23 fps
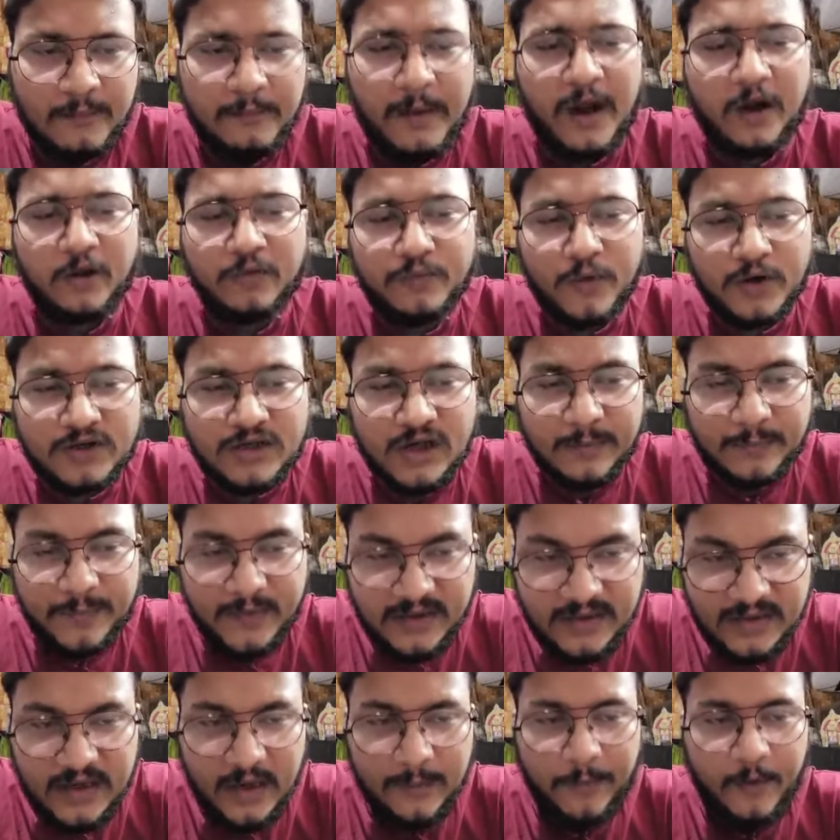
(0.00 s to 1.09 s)
ভারতবর্ষের
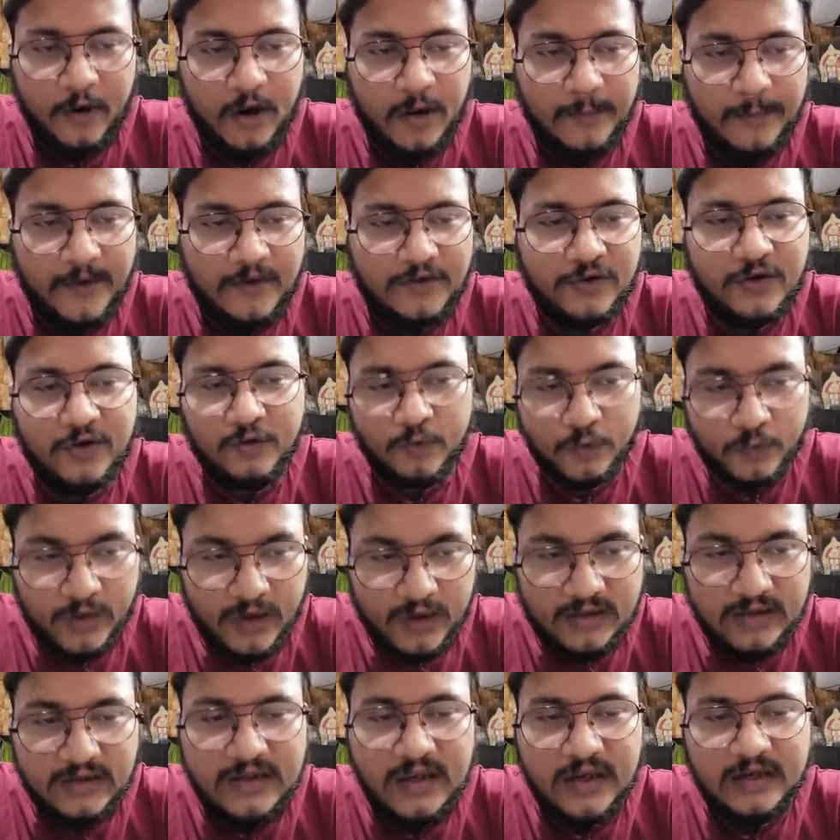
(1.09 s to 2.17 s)
পিছিয়ে পড়ার পেছনে
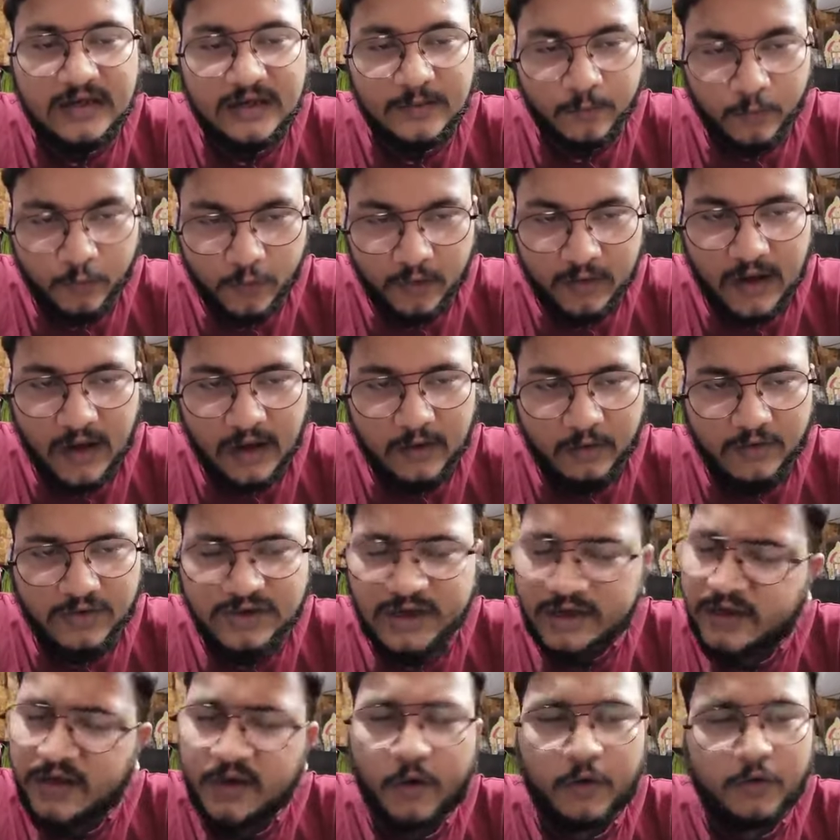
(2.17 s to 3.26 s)
দুর্নীতি যে একটি মূল কারণ
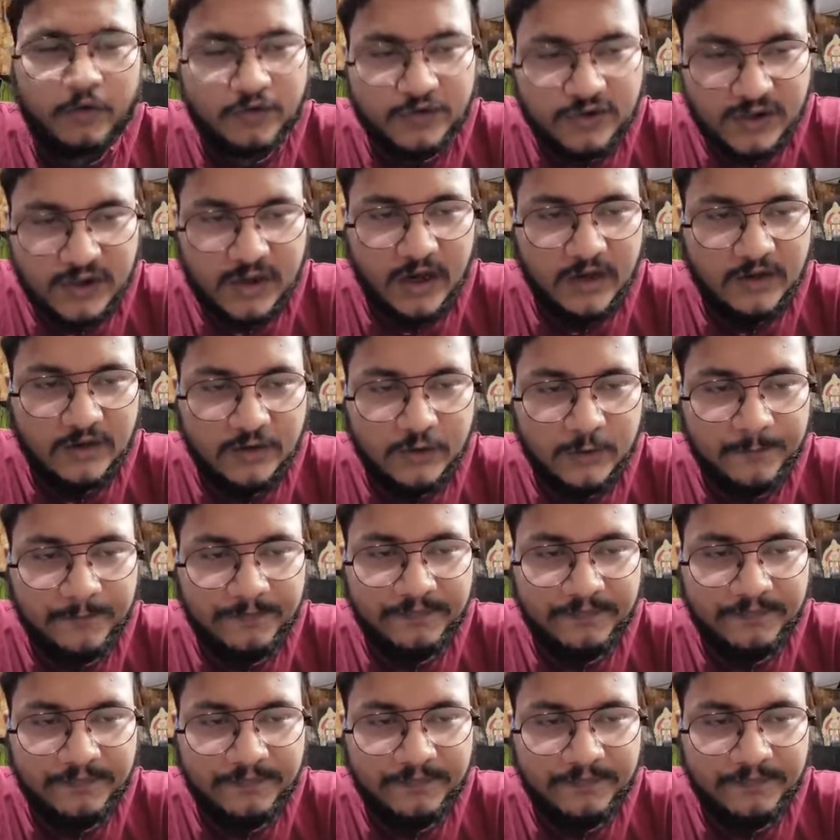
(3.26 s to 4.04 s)
সেটি অনস্বীকার্য